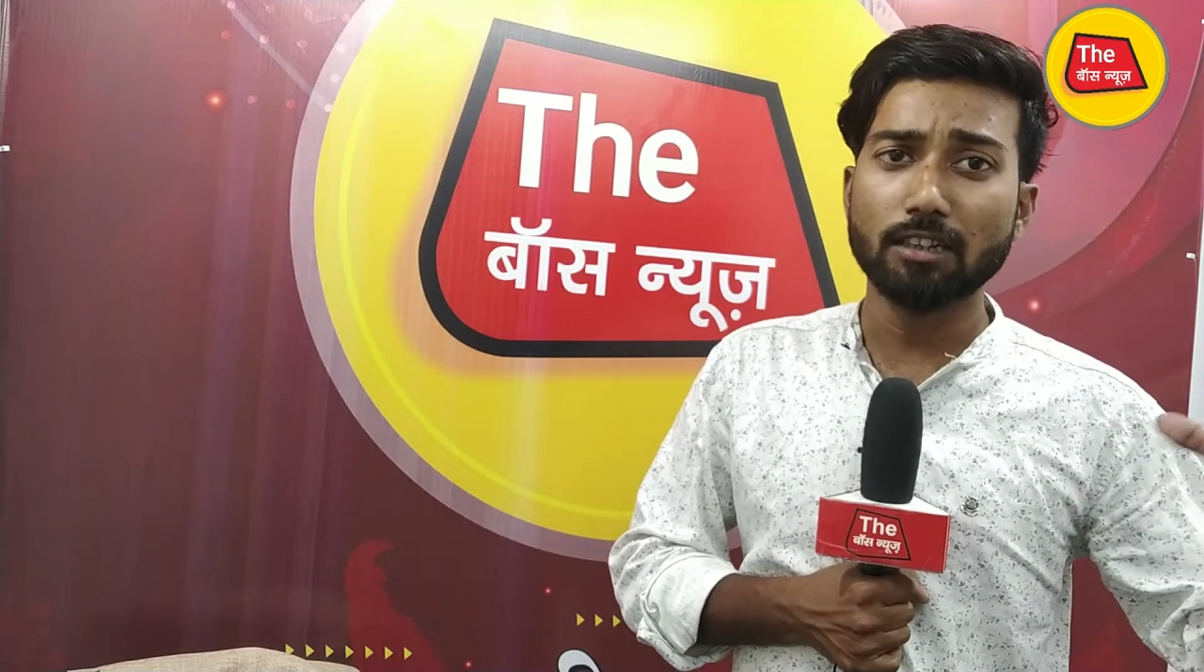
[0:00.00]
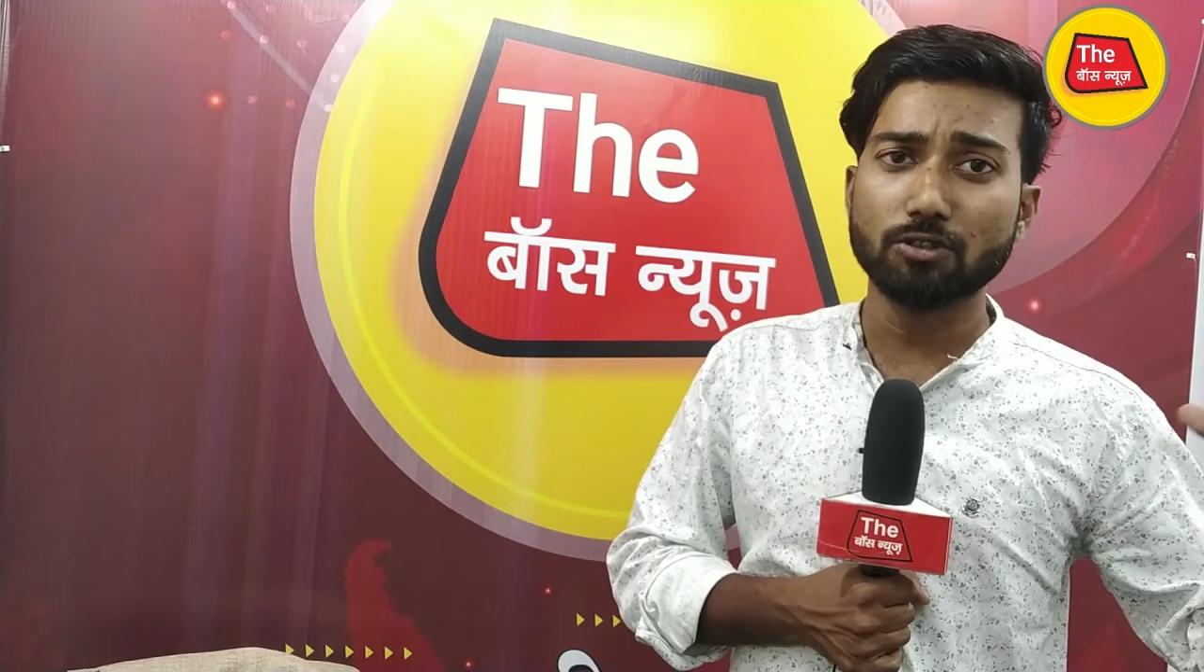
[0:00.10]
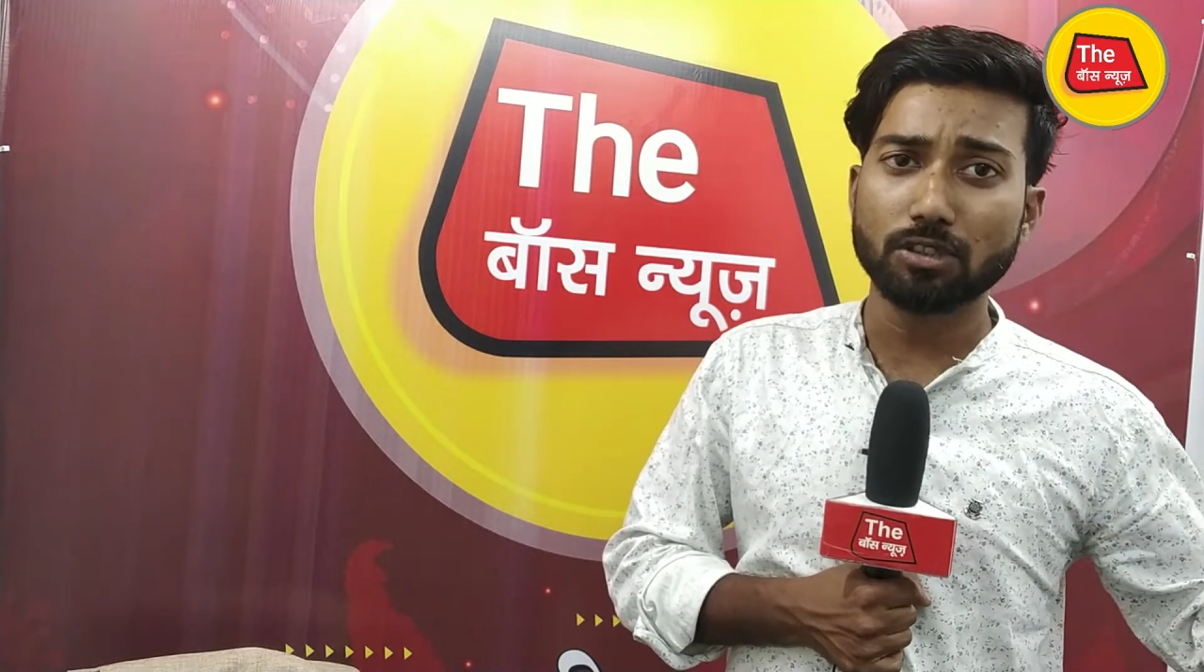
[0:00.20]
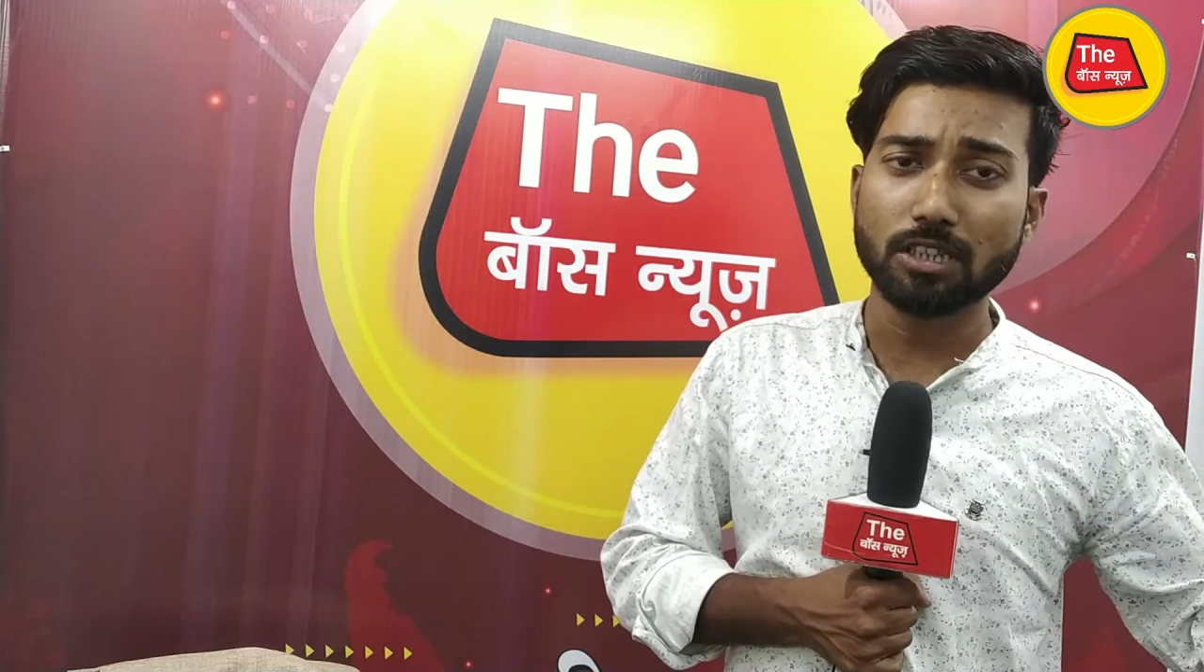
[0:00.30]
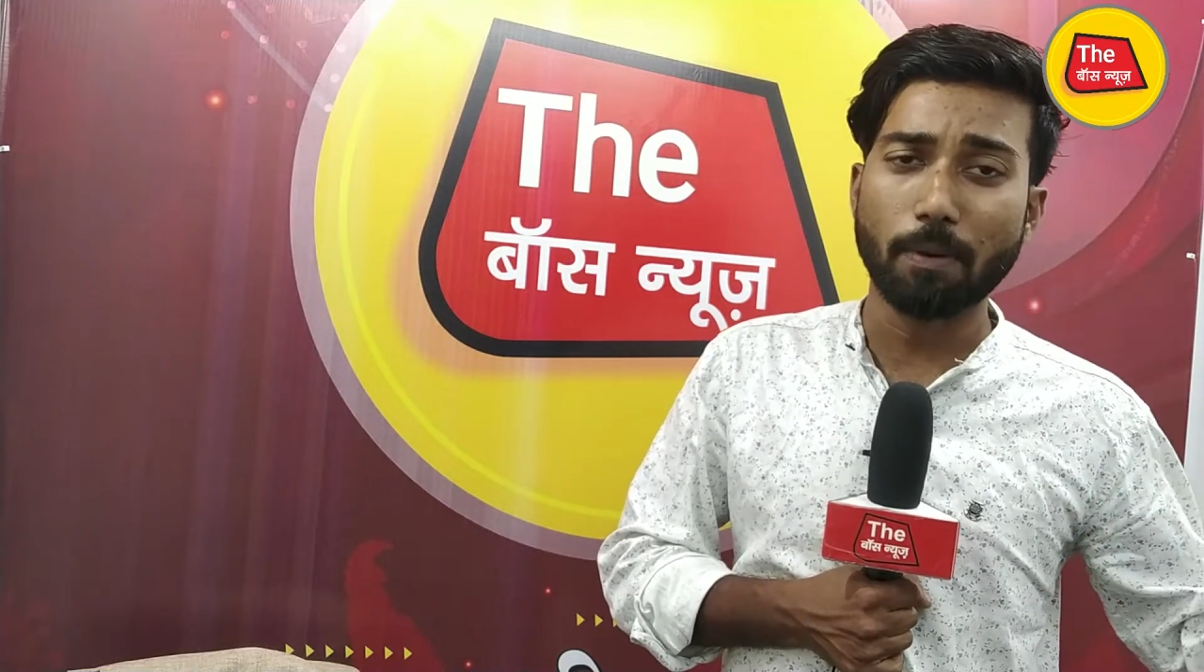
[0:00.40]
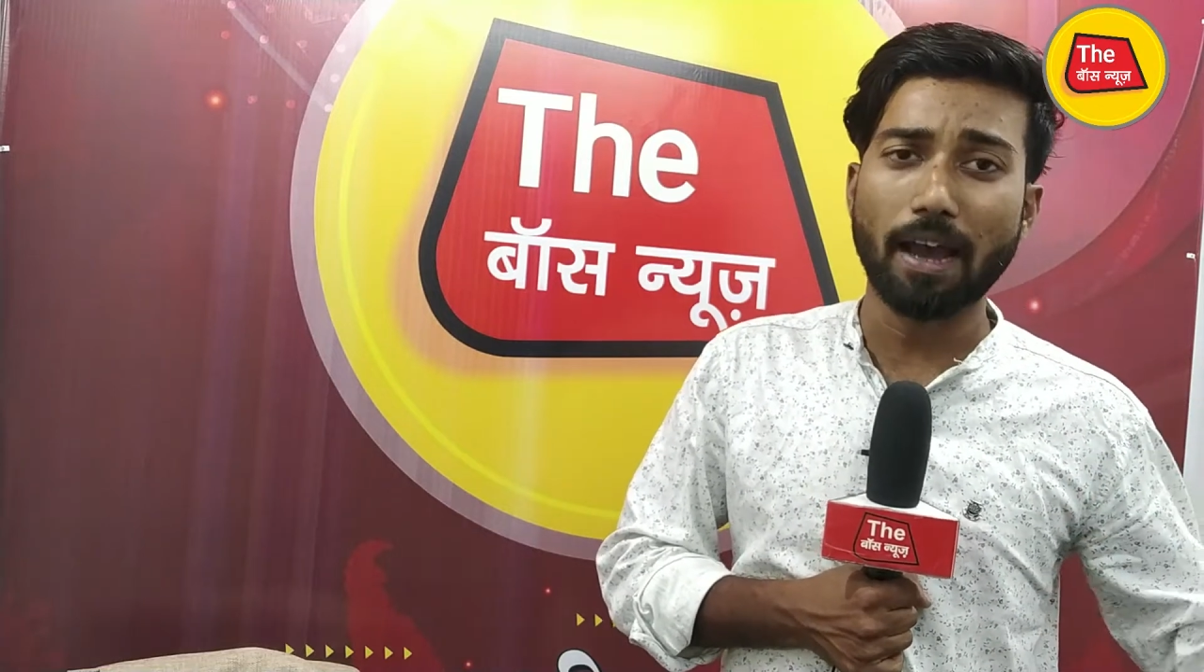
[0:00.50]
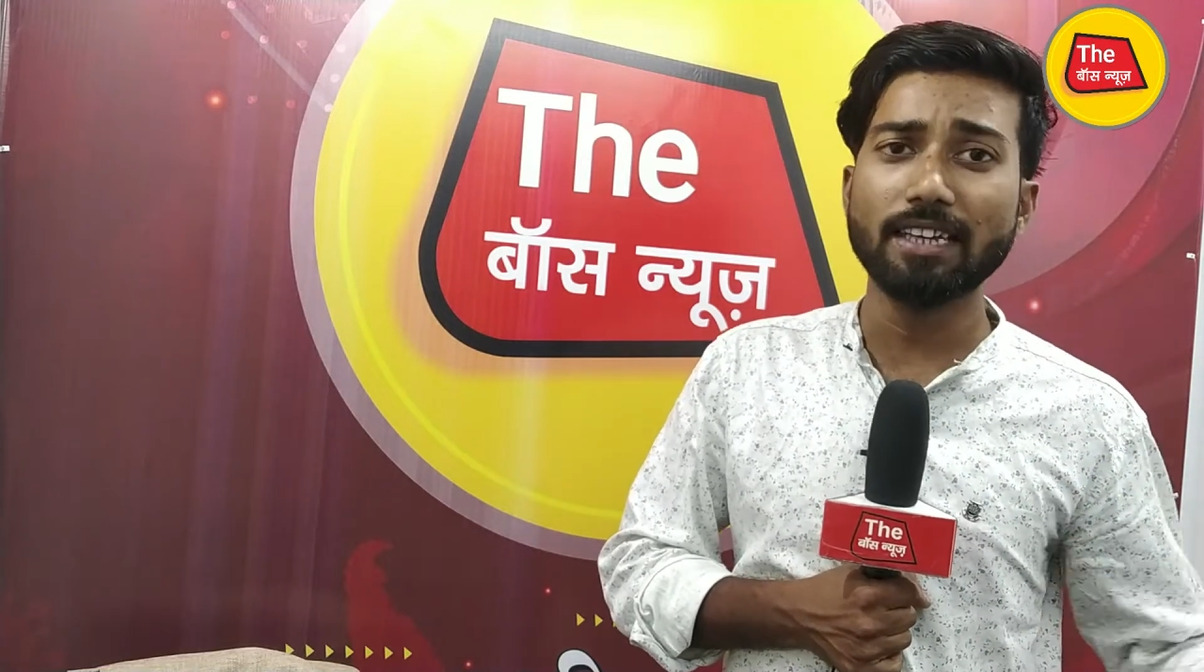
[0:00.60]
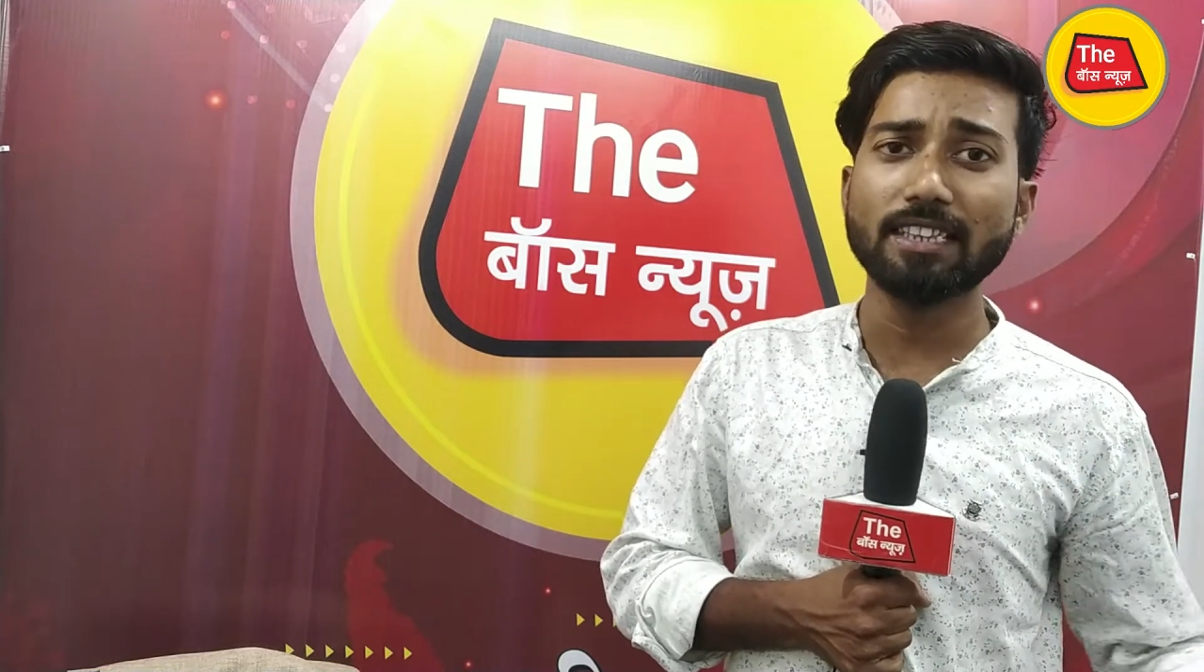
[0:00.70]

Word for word: जो सिपाही